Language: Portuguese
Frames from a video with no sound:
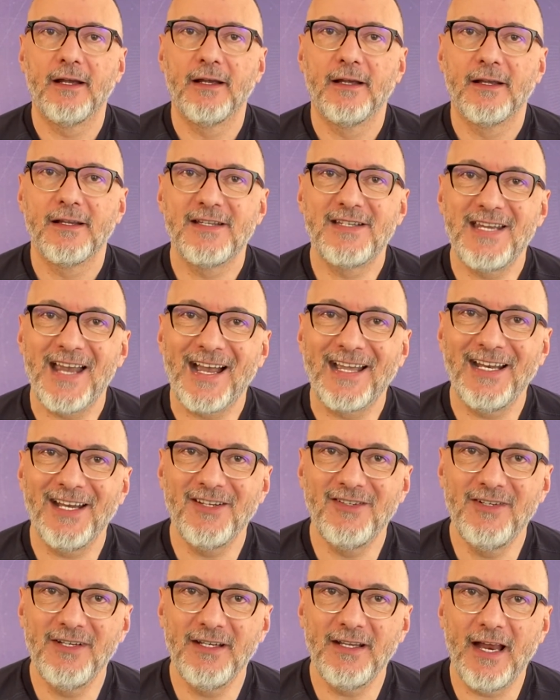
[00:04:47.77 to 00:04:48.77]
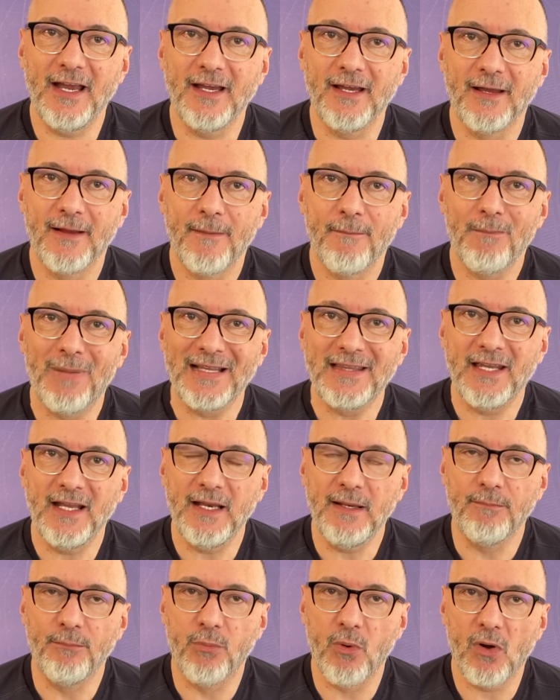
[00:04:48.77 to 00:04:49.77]
se agredirem,
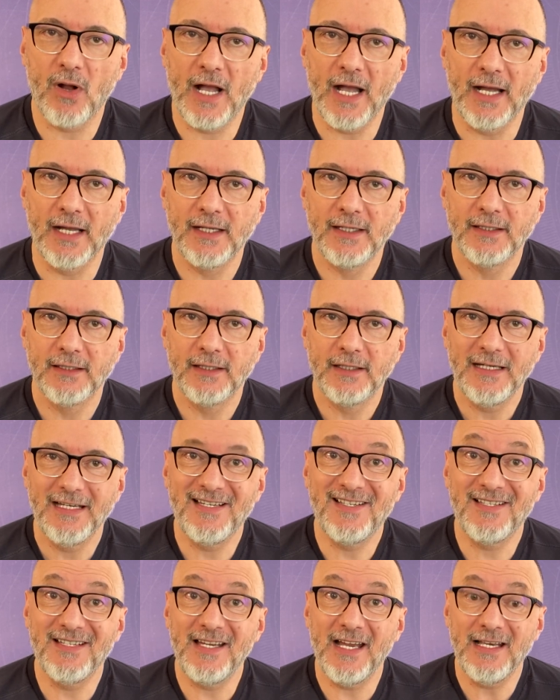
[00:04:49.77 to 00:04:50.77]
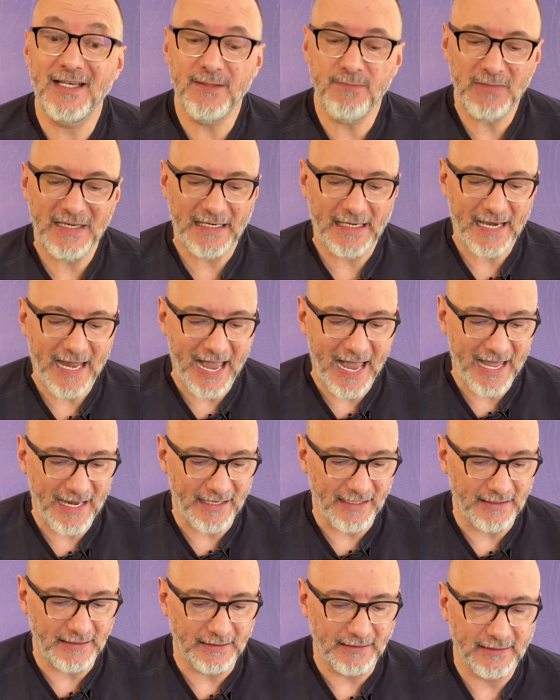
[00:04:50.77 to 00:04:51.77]
baterem boca e se
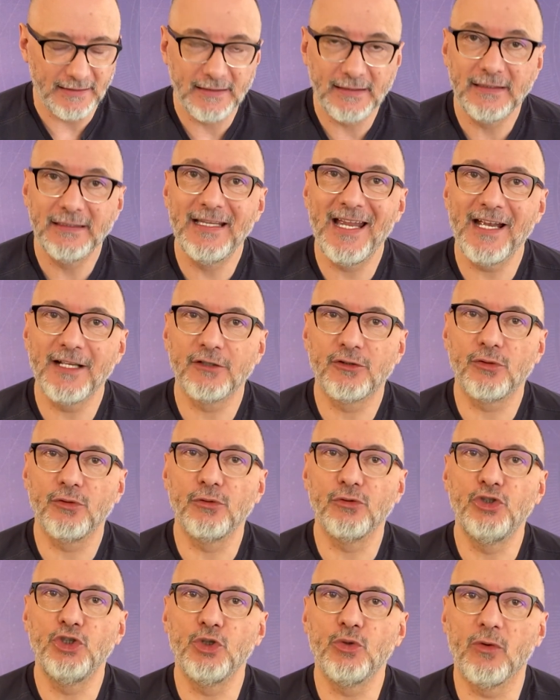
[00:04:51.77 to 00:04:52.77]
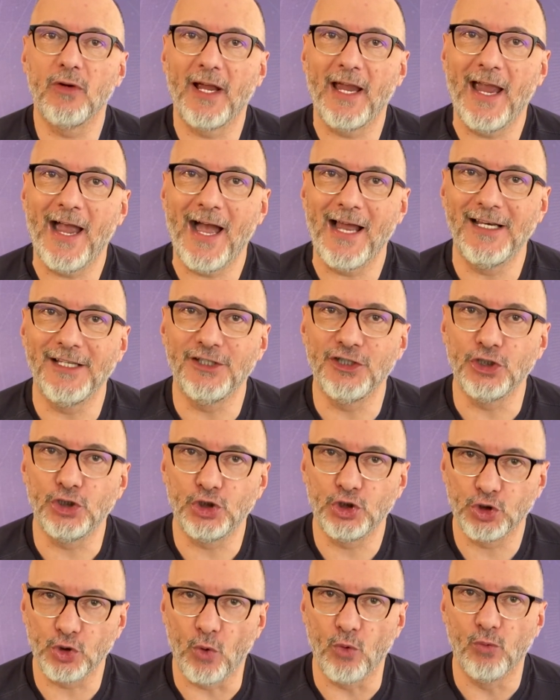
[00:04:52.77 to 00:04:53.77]
eliminarem dentro de um reality
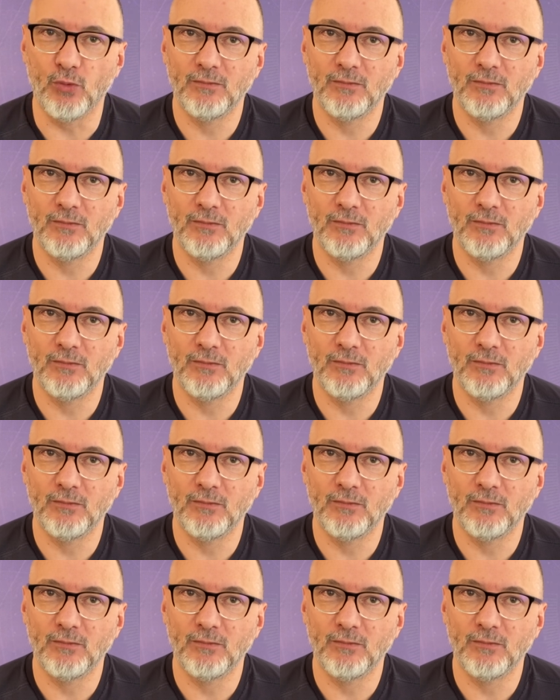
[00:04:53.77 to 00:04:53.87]
show.